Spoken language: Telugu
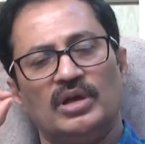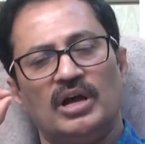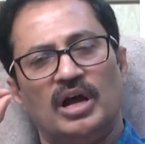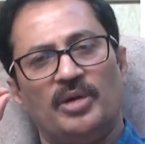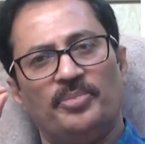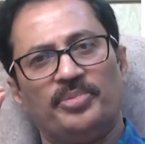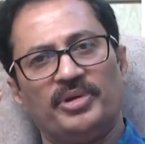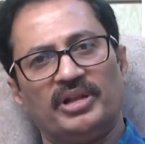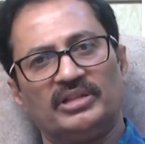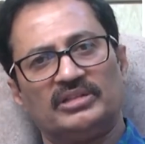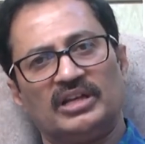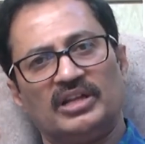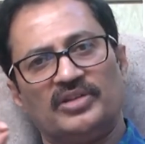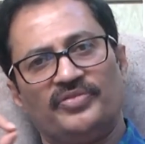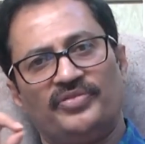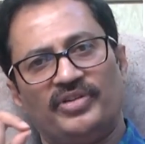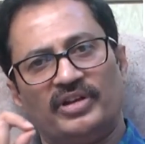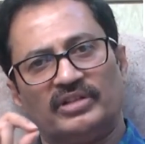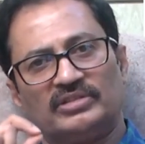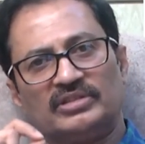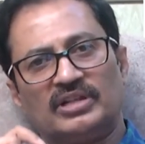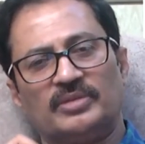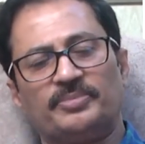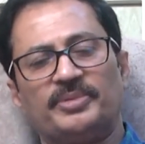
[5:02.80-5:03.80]
అప్పుడు అతనికి
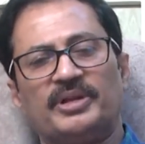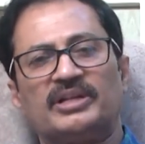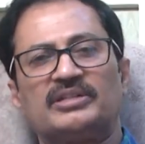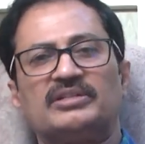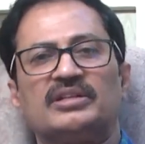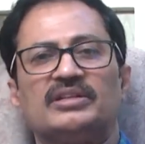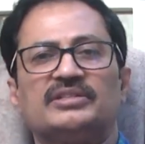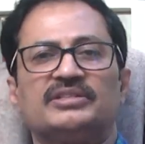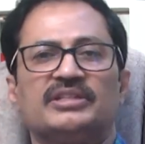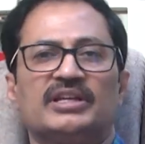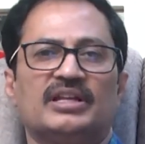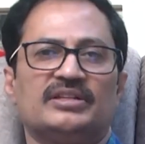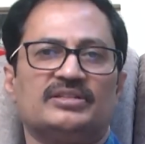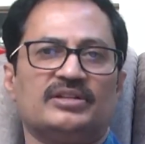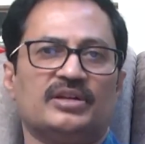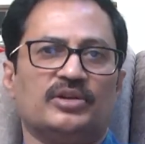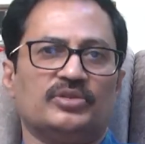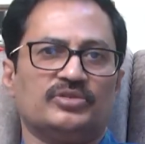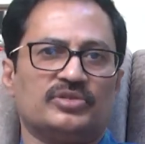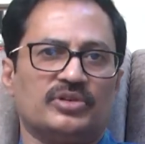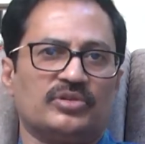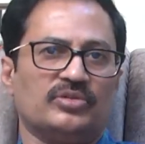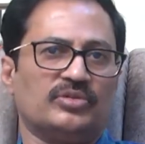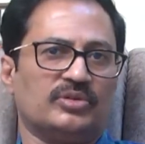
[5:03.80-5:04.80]
ఫర్దర్ పరీక్షలు చేయాల్సిన
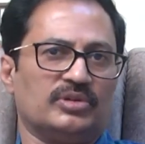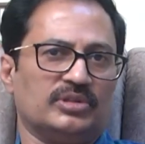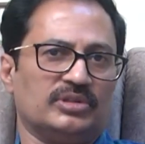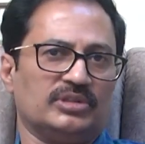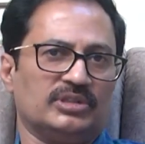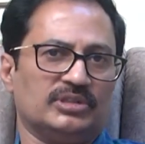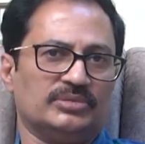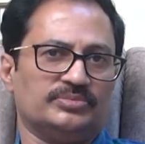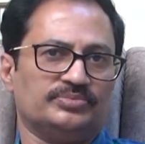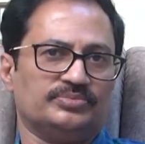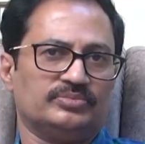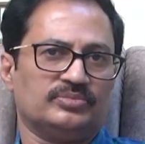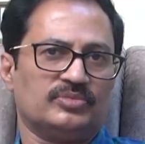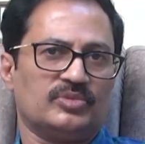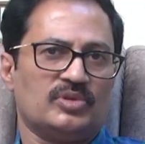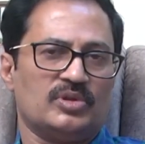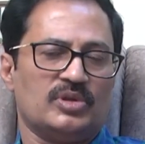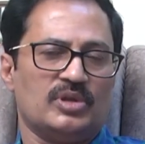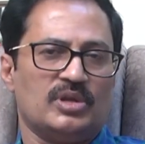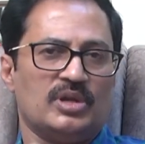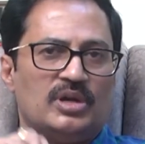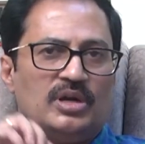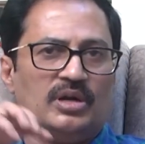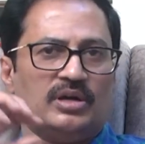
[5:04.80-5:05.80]
అవసరం ఉంటుంది
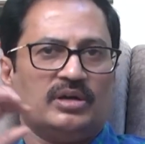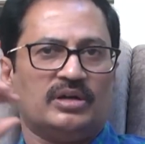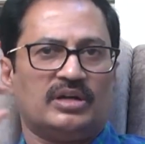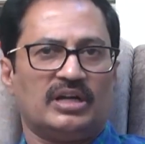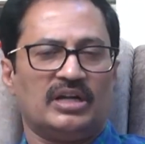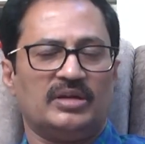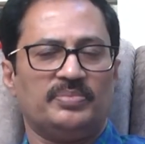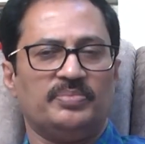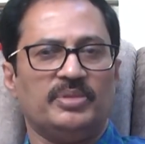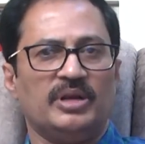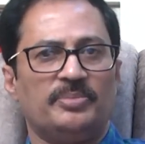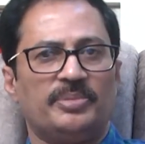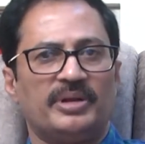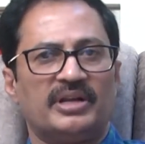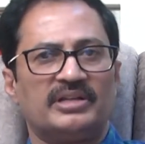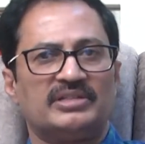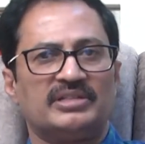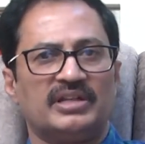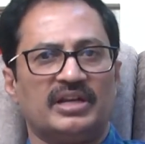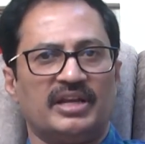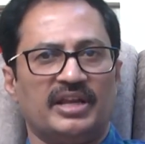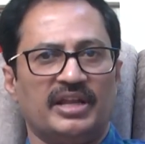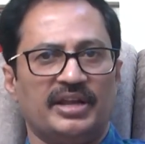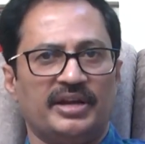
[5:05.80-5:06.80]
ట్రెడ్మిల్
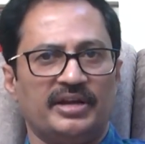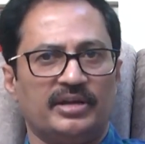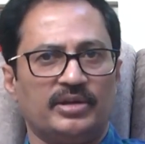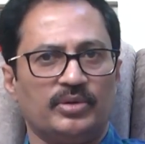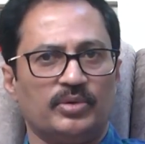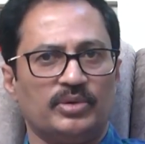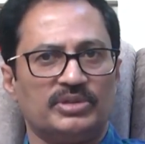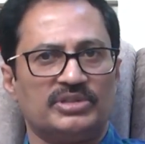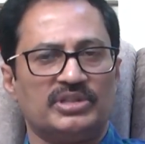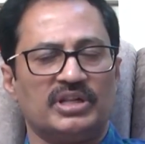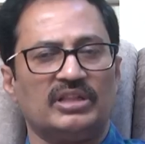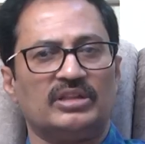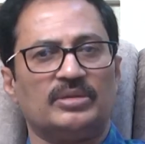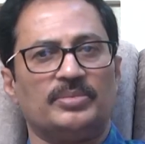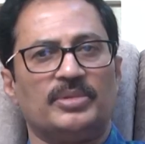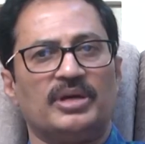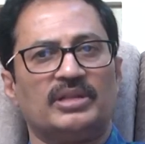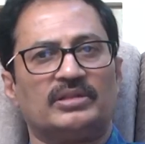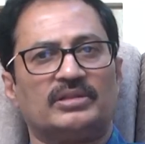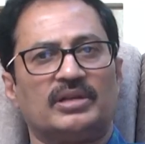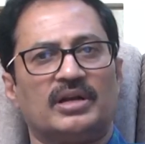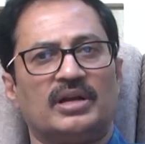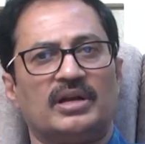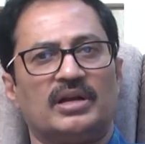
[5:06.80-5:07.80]
పరీక్ష నెగిటివ్ వచ్చినంత
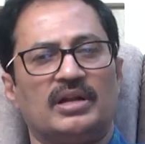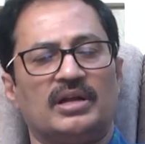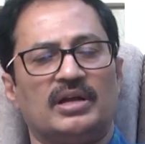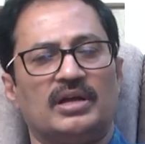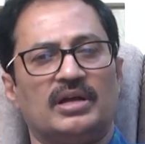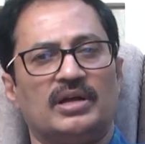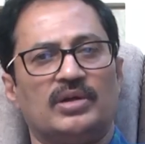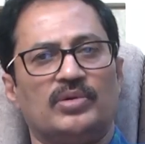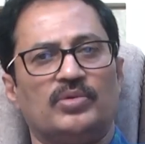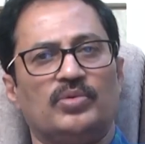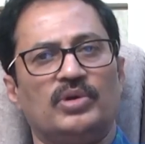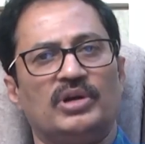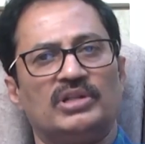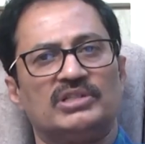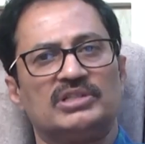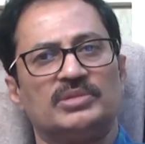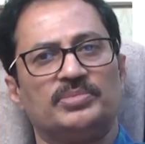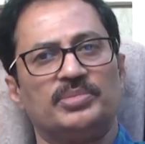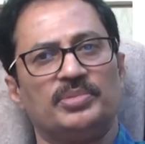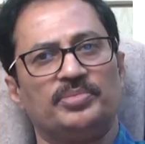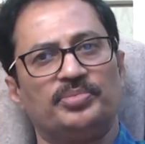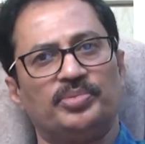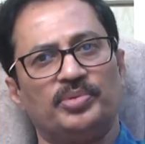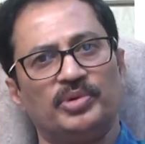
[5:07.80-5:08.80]
మాత్రాన గుండె
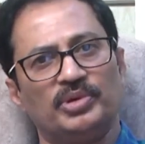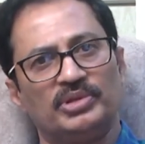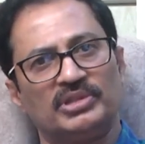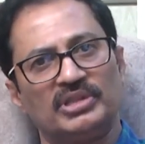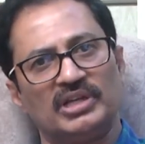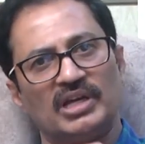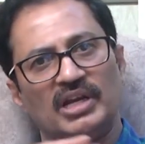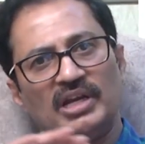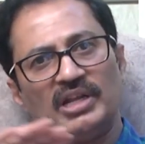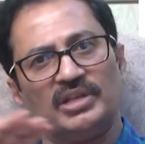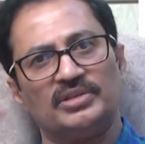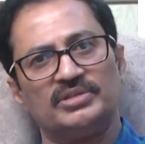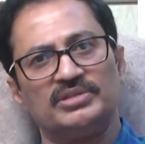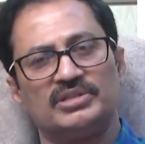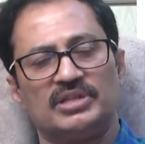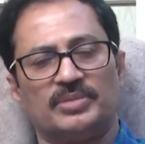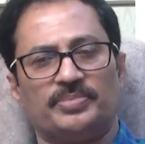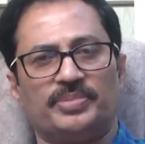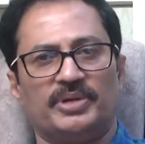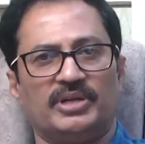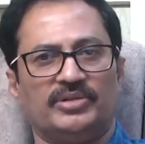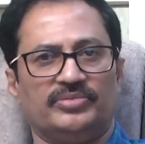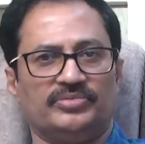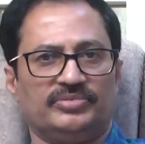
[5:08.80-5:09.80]
జబ్బు పూర్తిగా లేదని
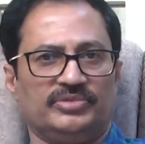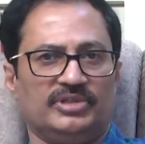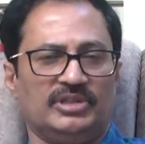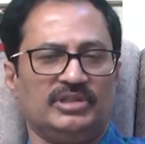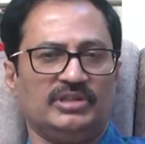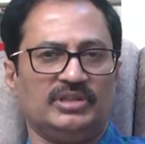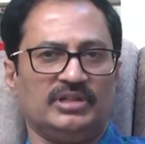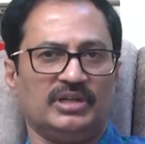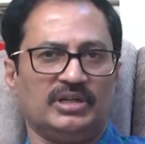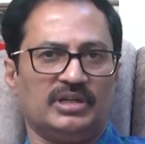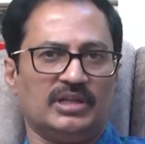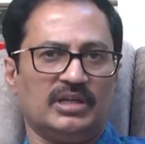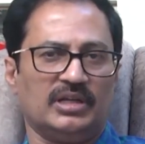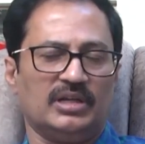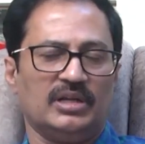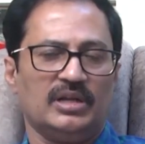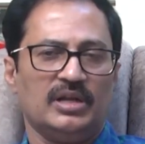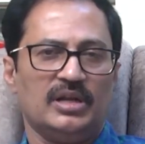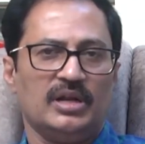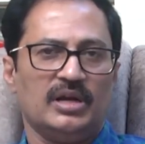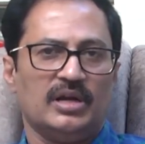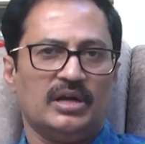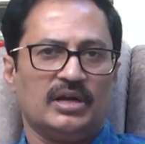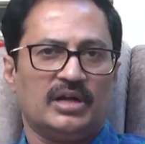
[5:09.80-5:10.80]
చెప్పలేం ఎందుకంటే
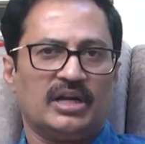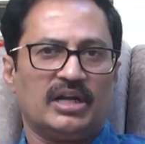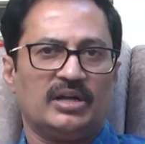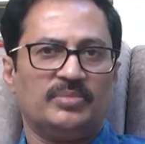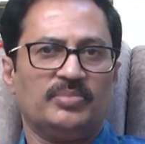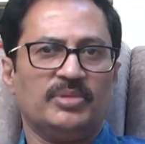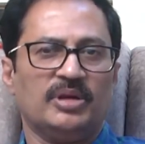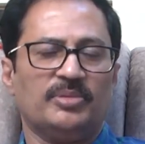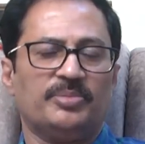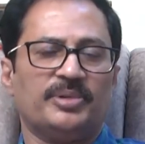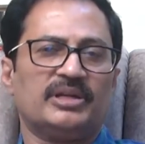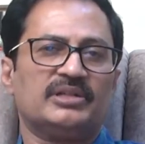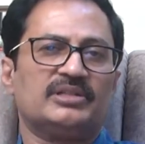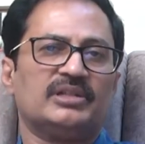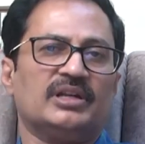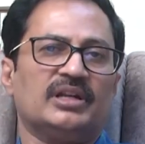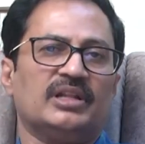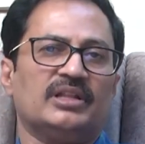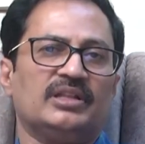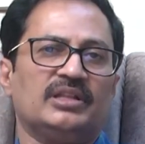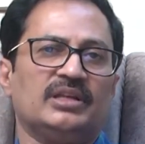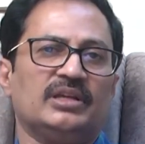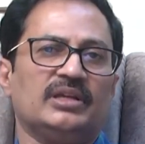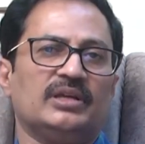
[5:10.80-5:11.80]
ట్రెడ్మిల్ పరీక్ష
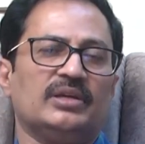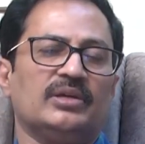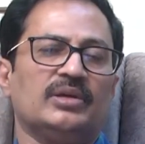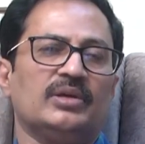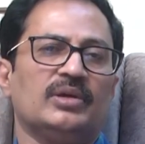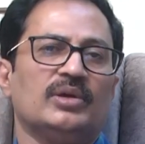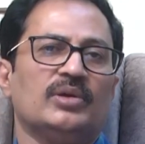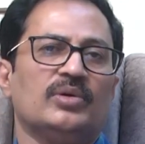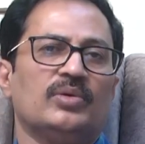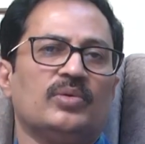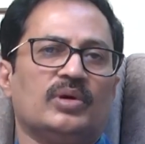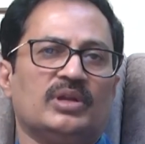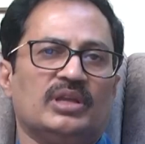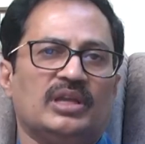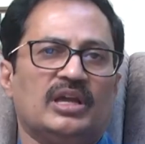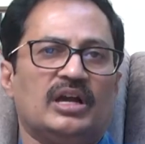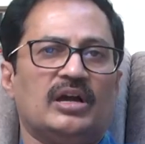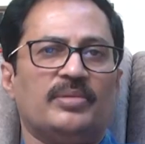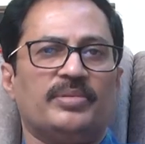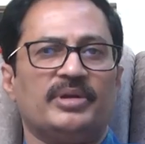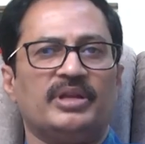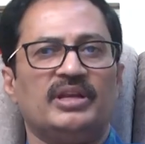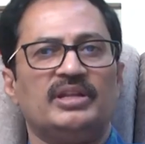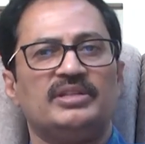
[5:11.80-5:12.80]
అనేది ఒక
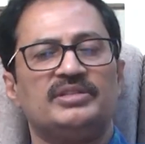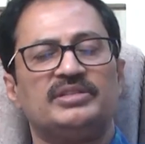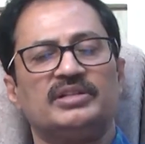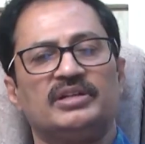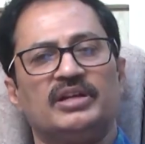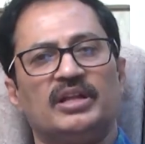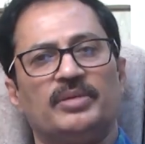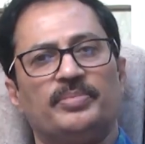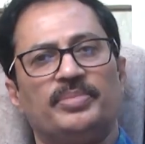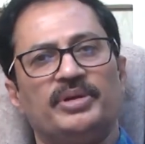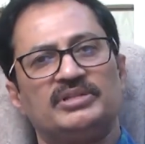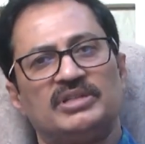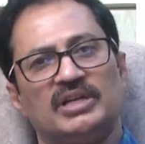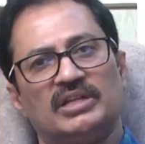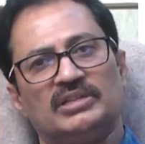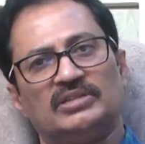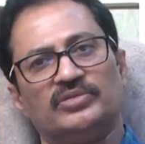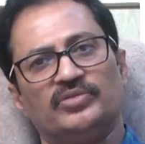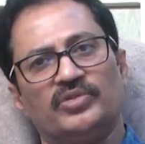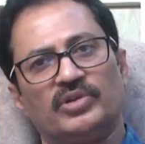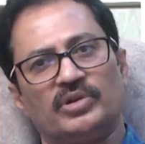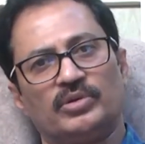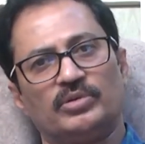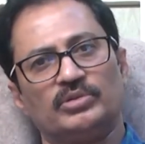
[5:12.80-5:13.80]
యాభై నుంచి డెబ్బై
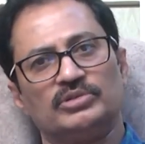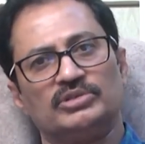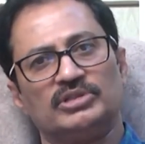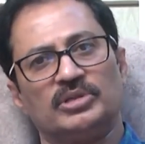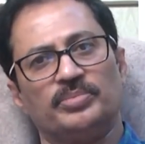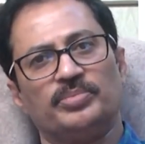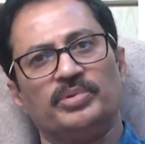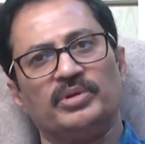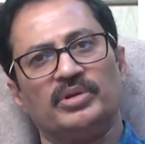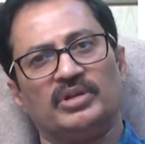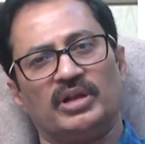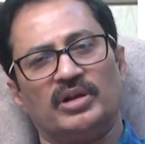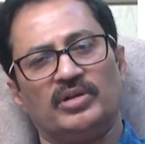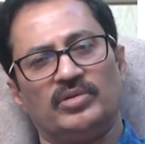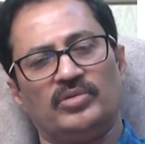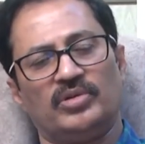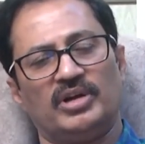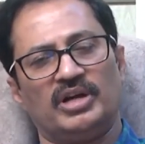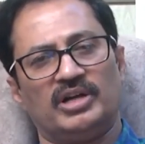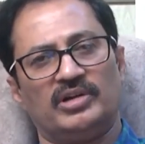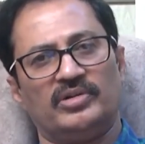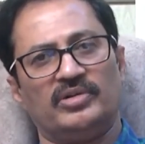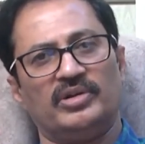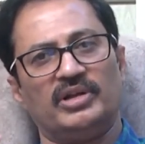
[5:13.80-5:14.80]
శాతం వరకు జబ్బును
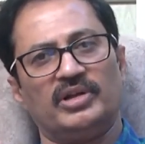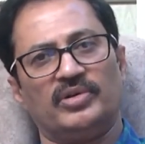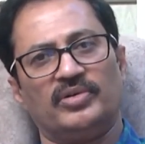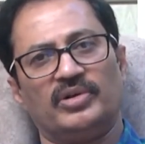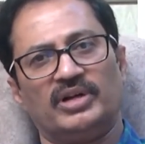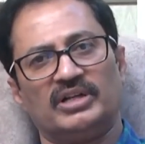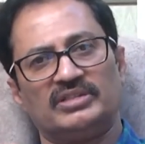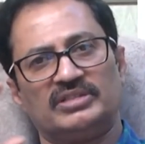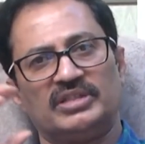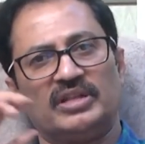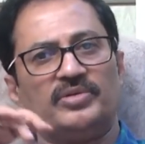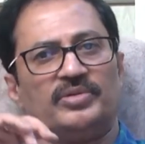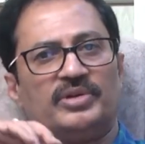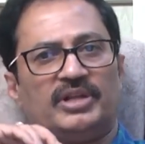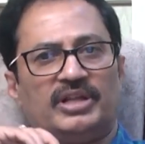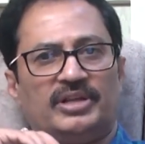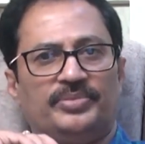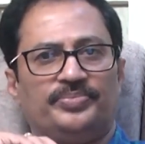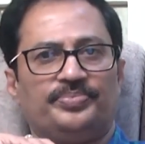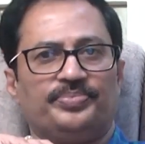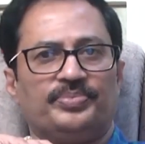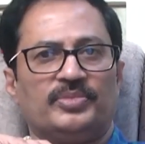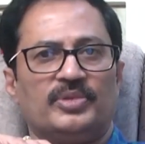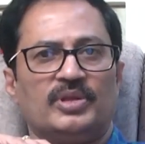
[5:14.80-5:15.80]
కనుక్కునేటువంటి అవకాశాలు ఉంటాయి
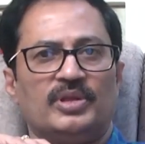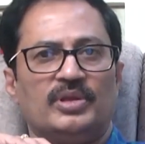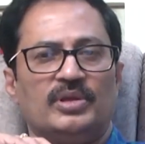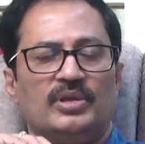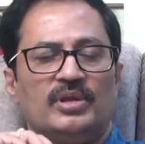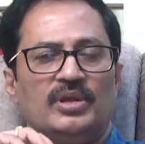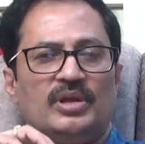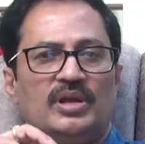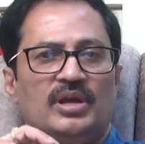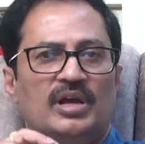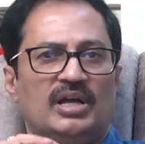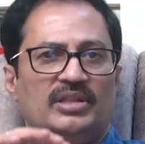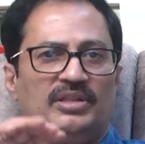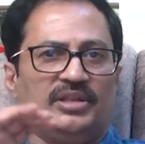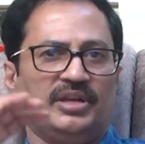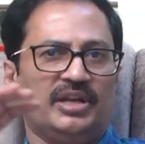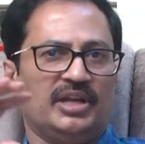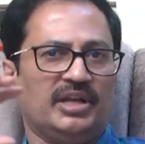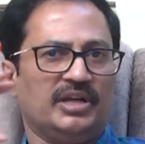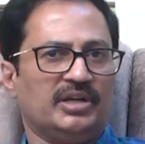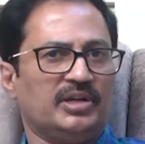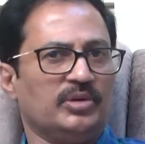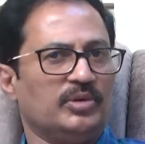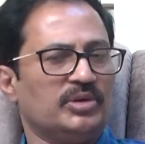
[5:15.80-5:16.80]
అది
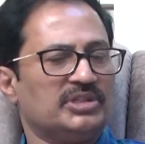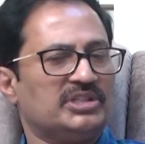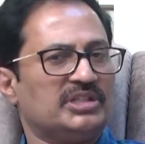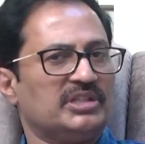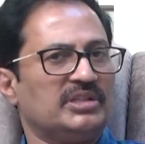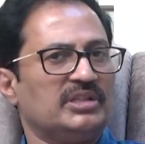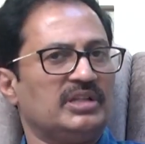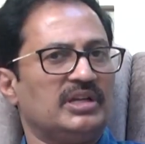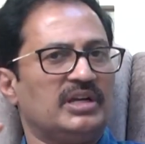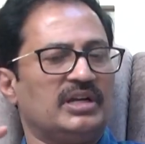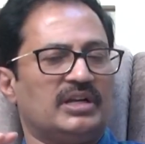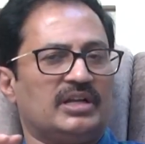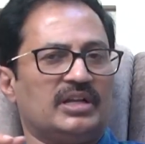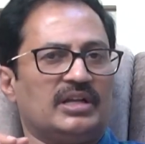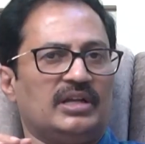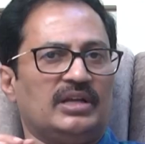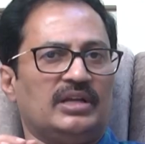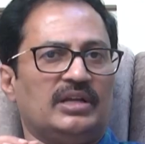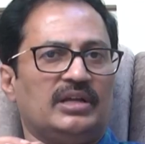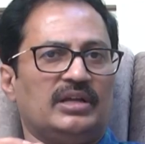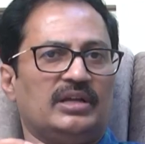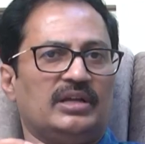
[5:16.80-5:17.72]
నెగిటివ్ వచ్చింది అంటే